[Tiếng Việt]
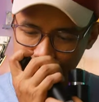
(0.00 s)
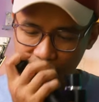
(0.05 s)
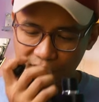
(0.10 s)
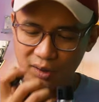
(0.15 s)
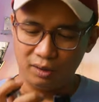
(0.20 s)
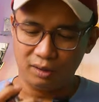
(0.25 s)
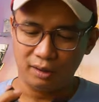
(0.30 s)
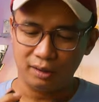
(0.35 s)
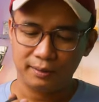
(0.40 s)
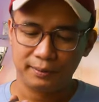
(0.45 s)

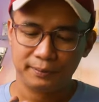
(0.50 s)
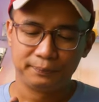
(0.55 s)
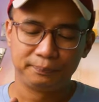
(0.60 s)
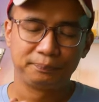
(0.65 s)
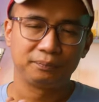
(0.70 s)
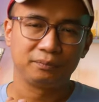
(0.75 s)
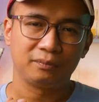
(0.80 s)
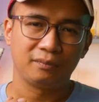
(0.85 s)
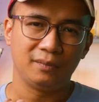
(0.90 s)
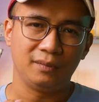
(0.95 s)
Đó,
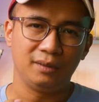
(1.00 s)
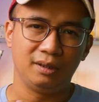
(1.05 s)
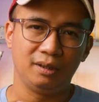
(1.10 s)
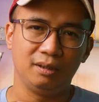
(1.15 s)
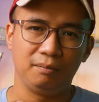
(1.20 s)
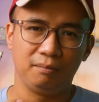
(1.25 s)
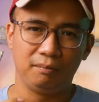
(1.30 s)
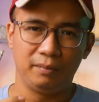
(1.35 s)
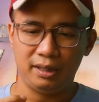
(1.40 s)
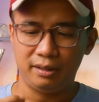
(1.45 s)
thì
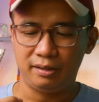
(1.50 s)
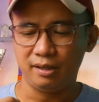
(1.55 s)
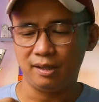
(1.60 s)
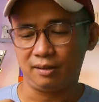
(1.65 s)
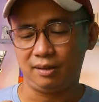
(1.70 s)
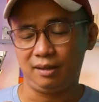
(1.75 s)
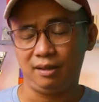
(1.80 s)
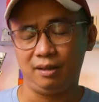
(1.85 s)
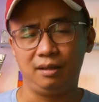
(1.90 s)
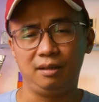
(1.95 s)
mình trước
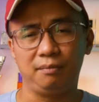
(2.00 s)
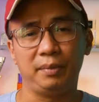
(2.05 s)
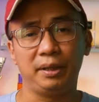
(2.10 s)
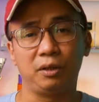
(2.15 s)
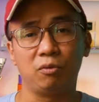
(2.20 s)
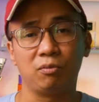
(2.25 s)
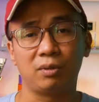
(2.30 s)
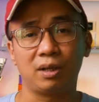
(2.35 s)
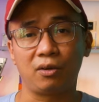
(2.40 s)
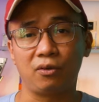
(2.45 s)
thì mình
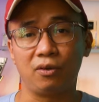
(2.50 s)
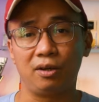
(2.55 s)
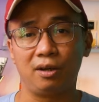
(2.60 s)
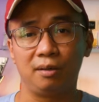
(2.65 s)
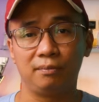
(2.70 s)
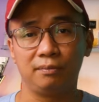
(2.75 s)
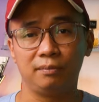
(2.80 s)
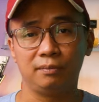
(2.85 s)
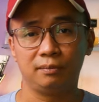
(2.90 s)
cũng đã có